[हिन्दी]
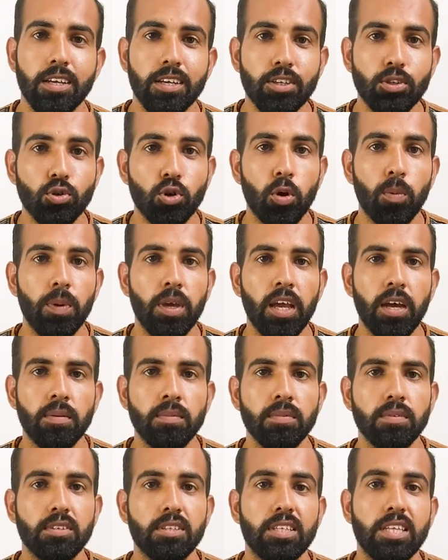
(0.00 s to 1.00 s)
इसको भी
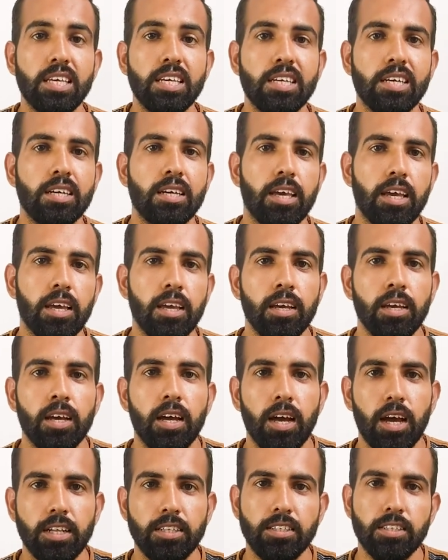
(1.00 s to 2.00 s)
हम सीख के
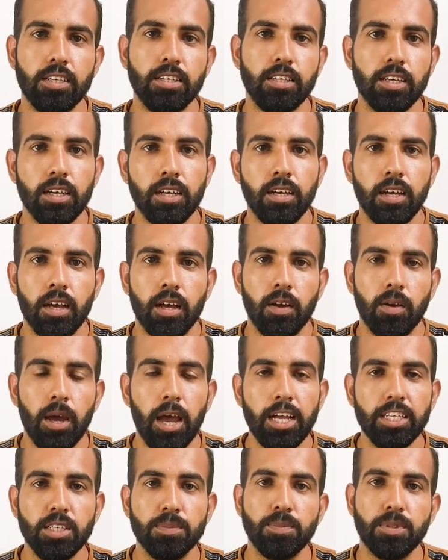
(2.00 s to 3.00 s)
अच्छे से
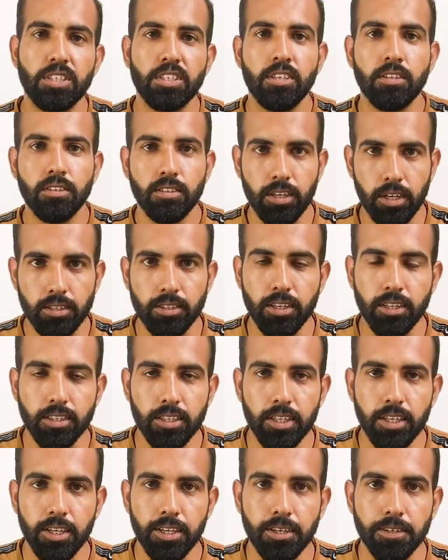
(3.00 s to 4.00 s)
एज ए बिजनेस कर
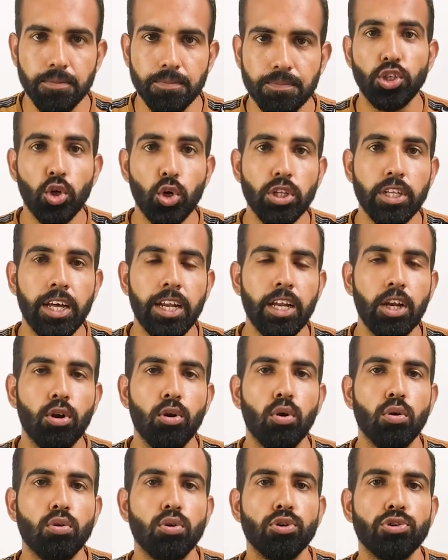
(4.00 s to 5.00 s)
सकते हैं जीरो ने
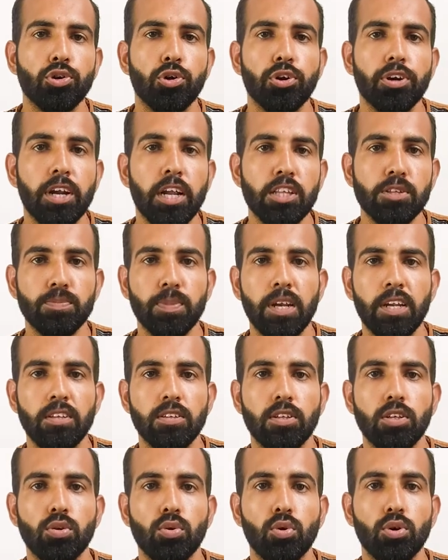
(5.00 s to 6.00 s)
लो कॉस्ट और
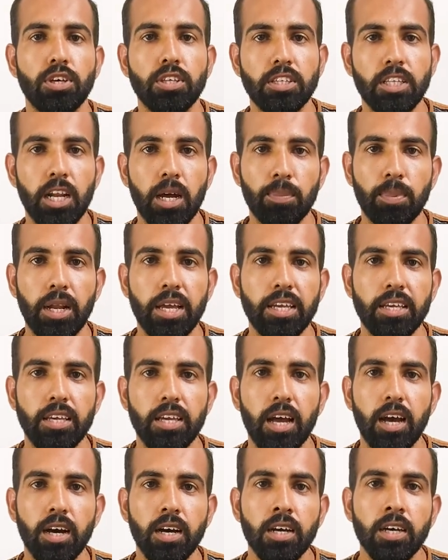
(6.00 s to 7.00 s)
ट्रांसपेरेंसी को इस तरह अप्लाई
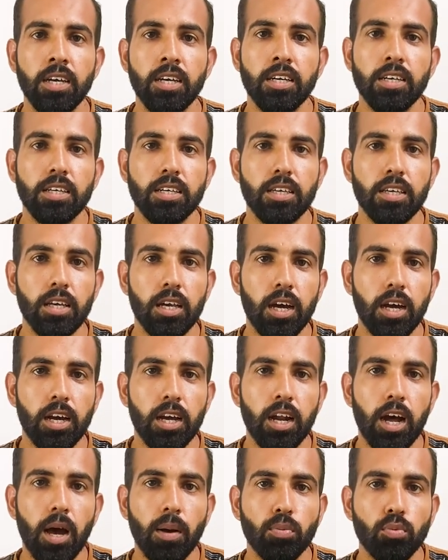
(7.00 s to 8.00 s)
किया कि
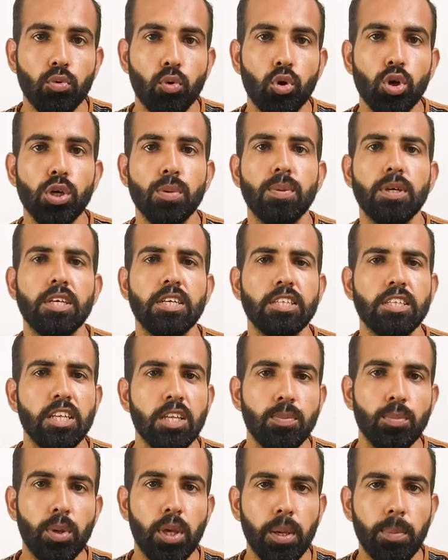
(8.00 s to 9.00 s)
अगर आप कोई भी
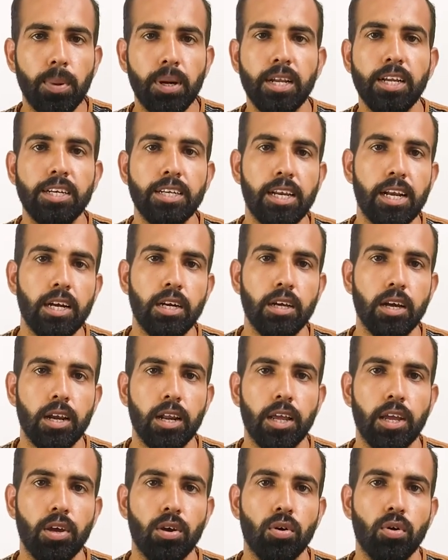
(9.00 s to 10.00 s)
कितनी भी बड़ी ट्रेड कर
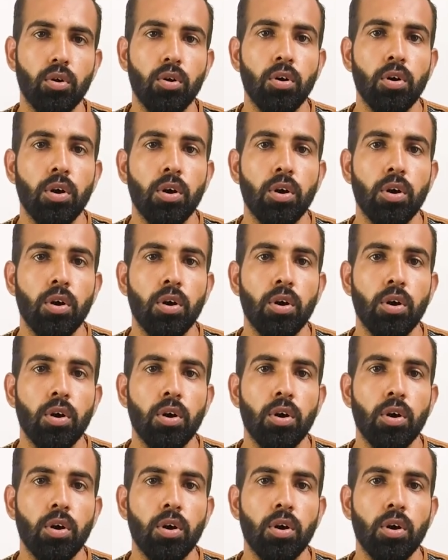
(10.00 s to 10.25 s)
रहे हो